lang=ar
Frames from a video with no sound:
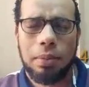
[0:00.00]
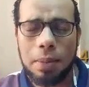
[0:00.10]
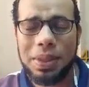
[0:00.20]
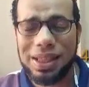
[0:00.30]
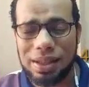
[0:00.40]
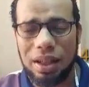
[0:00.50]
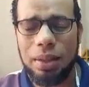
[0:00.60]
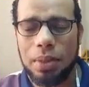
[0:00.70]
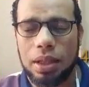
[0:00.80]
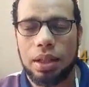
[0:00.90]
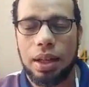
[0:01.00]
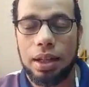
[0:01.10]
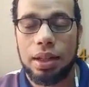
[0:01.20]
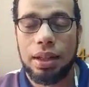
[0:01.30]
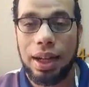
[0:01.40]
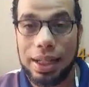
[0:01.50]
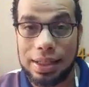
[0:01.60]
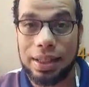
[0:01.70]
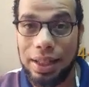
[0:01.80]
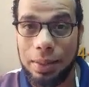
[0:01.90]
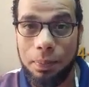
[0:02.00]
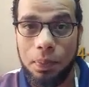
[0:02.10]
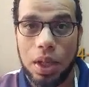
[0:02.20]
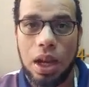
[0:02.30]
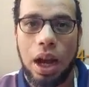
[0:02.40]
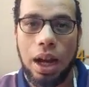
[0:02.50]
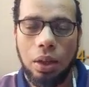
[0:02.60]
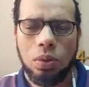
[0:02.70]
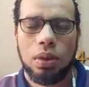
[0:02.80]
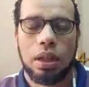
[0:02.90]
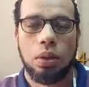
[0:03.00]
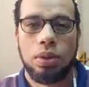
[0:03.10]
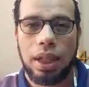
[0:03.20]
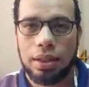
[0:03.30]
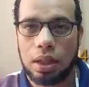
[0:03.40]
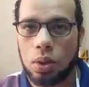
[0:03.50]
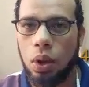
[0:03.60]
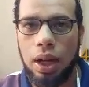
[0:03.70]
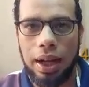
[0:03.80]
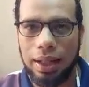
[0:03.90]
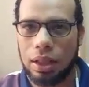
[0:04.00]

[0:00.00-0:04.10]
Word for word: I'm a bit sleepy ها عايز أنام أو لو أنت عندك كحة